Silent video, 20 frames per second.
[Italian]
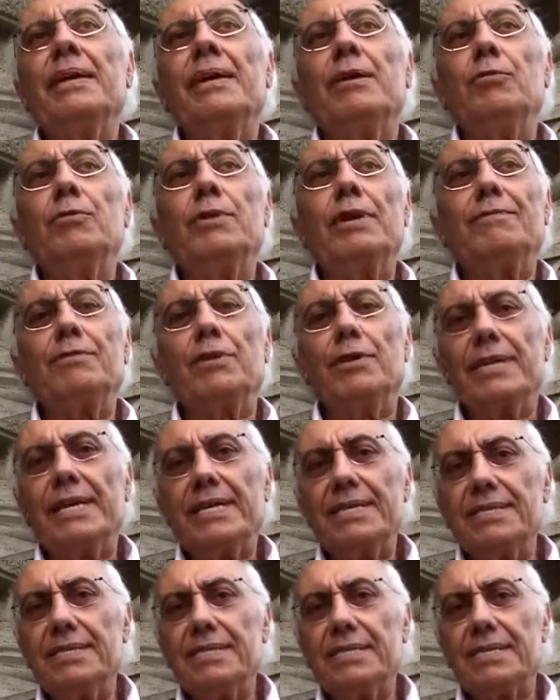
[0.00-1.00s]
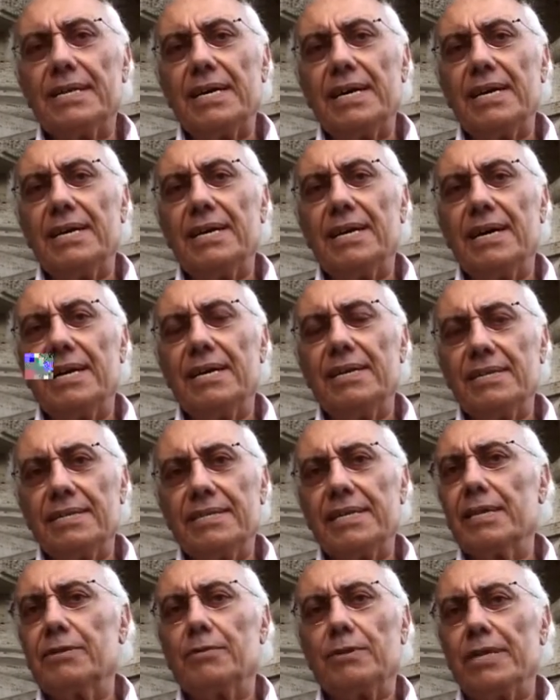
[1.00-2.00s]
una violenza
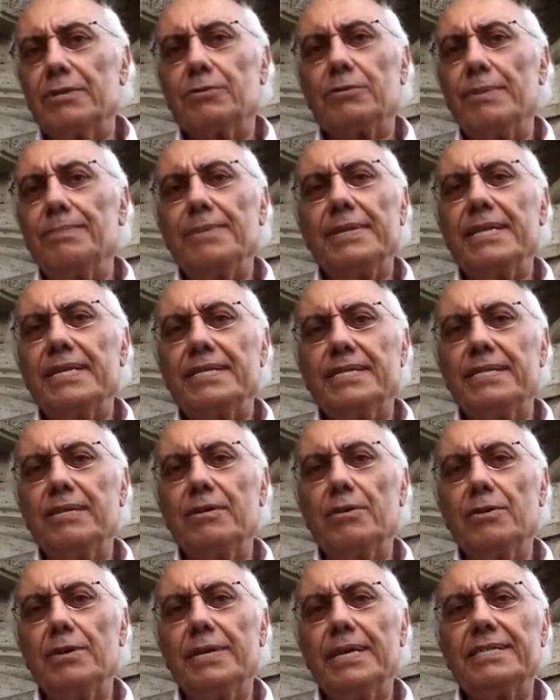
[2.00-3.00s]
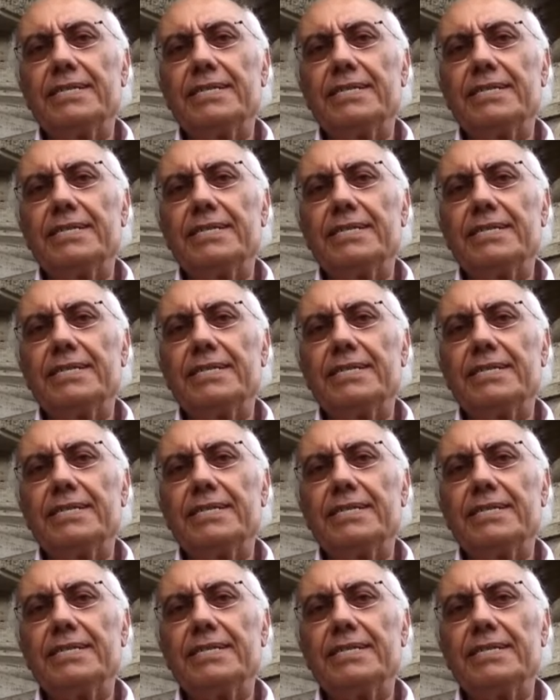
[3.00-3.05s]
all'interno della sua abitazione